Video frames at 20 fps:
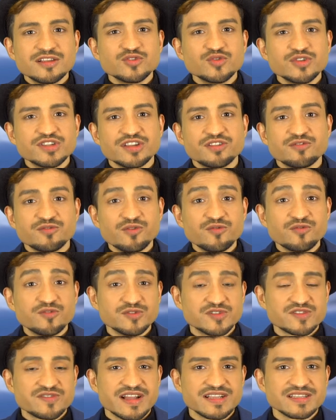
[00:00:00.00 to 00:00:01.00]
Zwischen
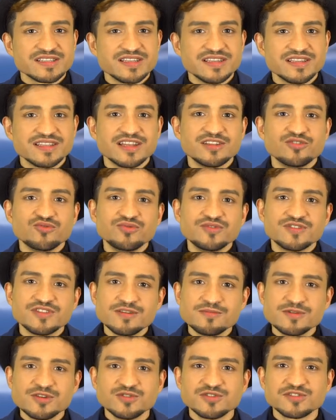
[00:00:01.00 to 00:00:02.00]
25. und
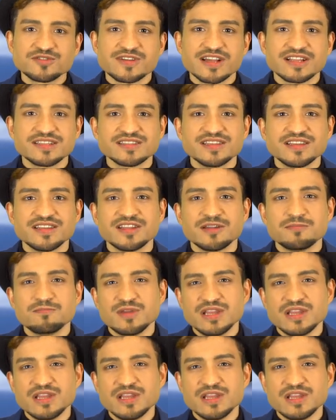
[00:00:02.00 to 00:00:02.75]
27.